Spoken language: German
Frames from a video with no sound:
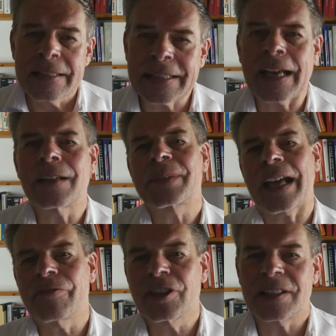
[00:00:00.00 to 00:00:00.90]
Seit einem
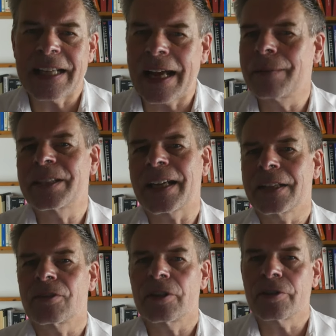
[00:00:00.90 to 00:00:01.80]
Dreivierteljahr habe ich
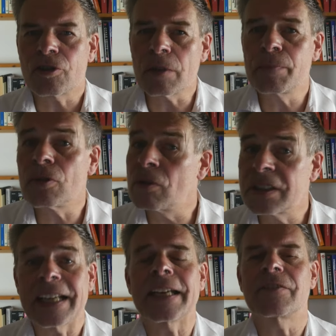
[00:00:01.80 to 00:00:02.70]
einen neuen Job
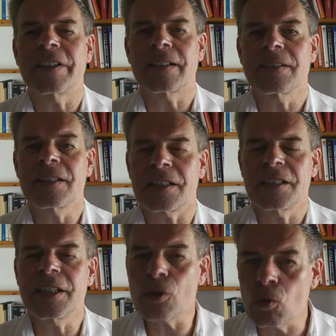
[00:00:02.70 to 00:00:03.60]
und der entwickelt sich
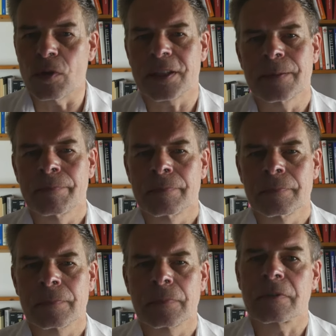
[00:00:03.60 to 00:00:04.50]
richtig gut.
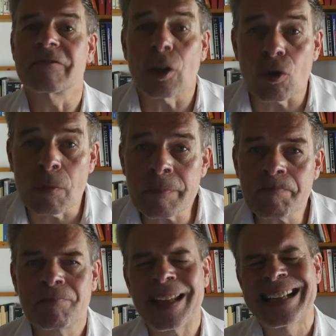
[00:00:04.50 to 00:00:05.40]
Warum?
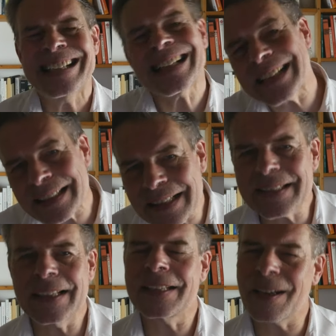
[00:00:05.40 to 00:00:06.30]
Das
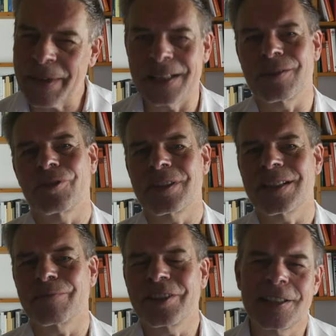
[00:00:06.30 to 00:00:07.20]
erzähle ich am Ende von
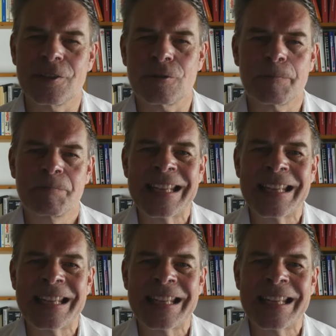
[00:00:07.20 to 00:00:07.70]
diesem Video.